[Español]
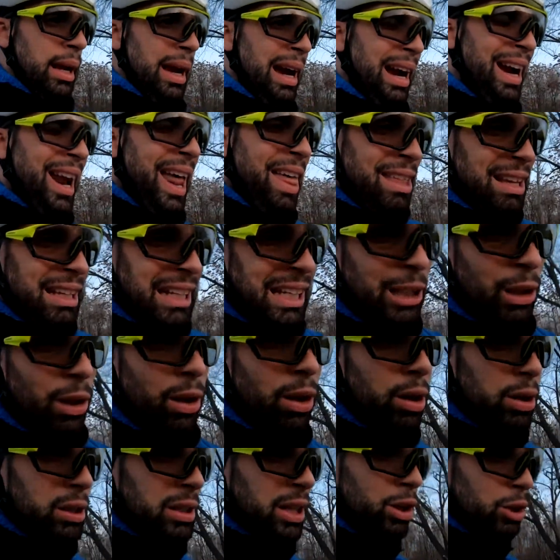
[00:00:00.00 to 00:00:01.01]
Gracias a
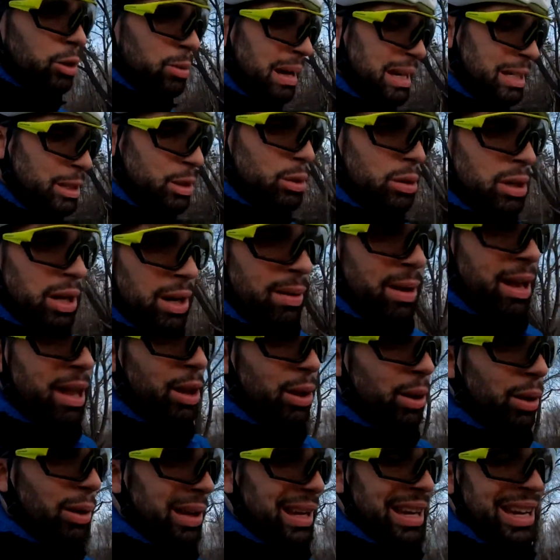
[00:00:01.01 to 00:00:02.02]
todos los que os vais
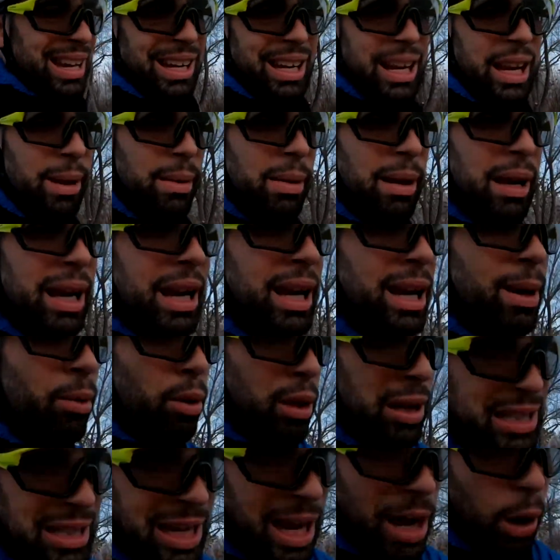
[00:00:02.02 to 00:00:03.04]
suscribiendo. Increíble que
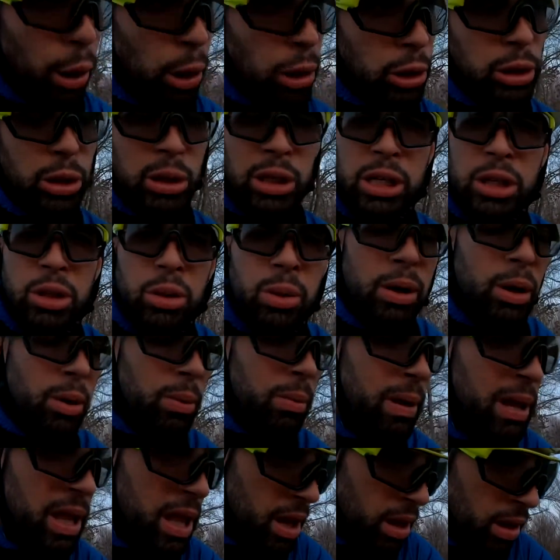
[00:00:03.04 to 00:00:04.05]
llevo desde agosto sin subir
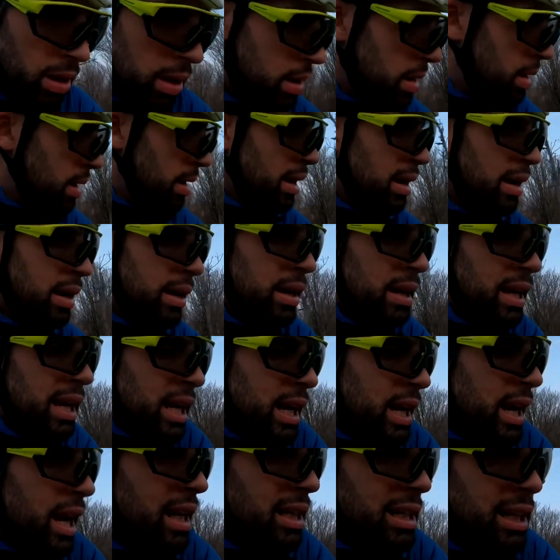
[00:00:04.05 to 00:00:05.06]
un vídeo y el
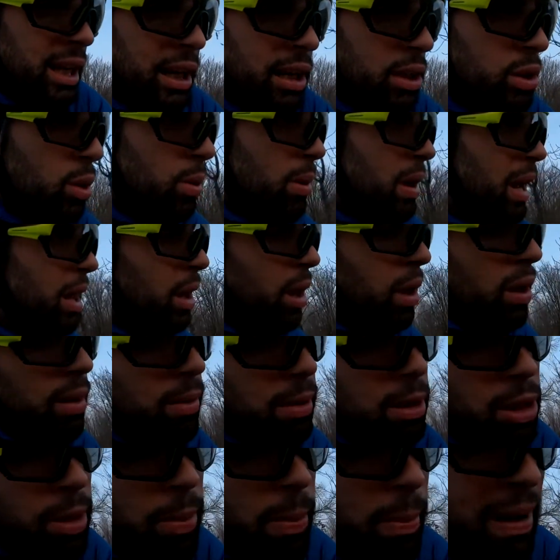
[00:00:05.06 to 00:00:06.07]
canal sigue subiendo de
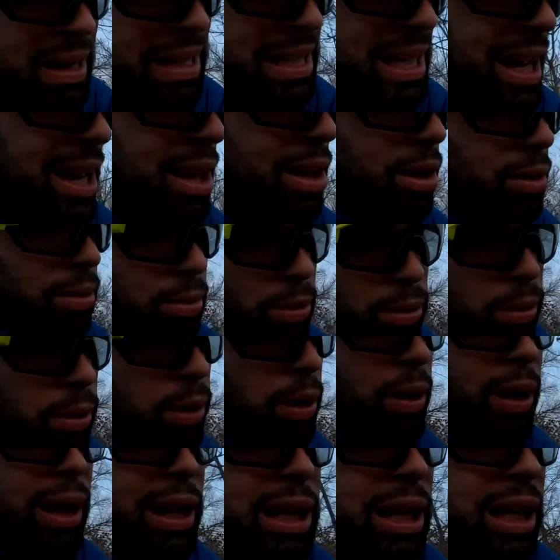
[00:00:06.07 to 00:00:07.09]
vídeos pasados, pues
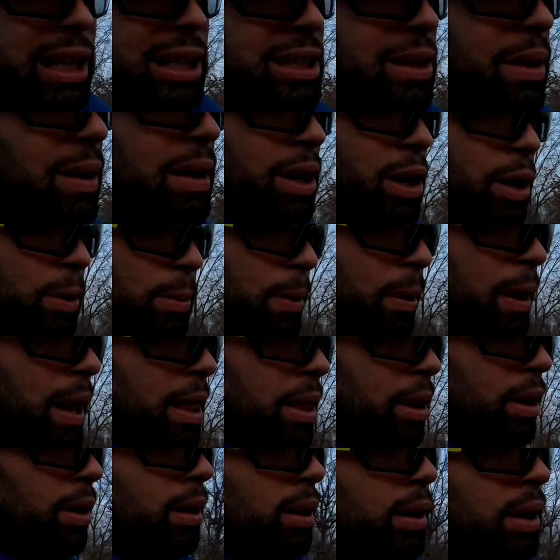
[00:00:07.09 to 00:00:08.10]
bueno, gente que se va
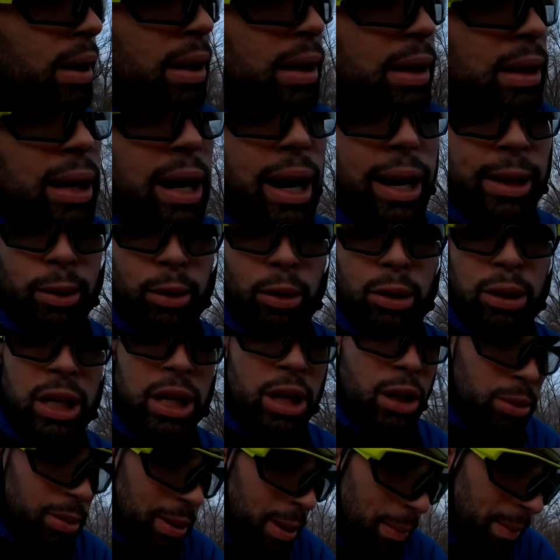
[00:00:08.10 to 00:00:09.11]
incorporando. A todos
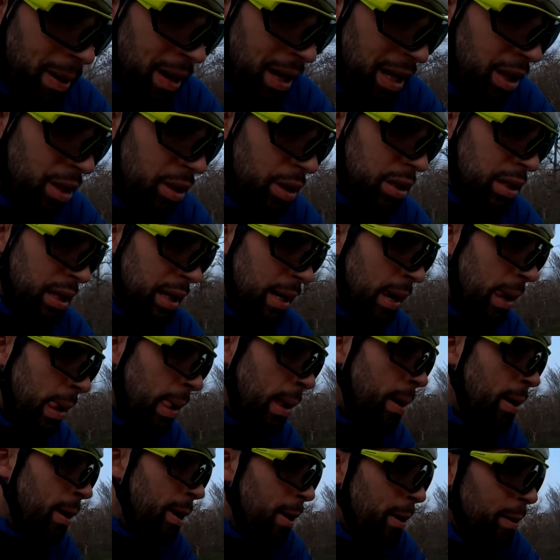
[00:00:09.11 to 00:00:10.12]
ellos bienvenidos.
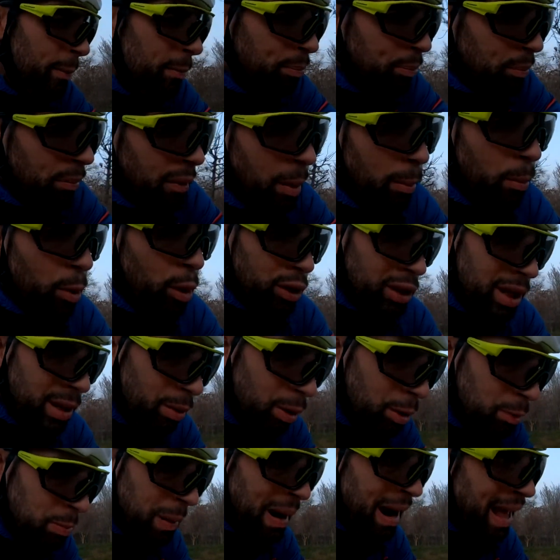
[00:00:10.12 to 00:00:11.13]

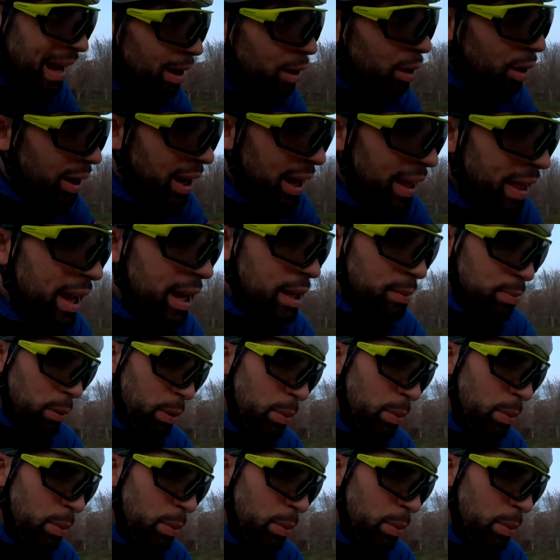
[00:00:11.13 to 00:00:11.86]
¿Motivos para que os quedéis?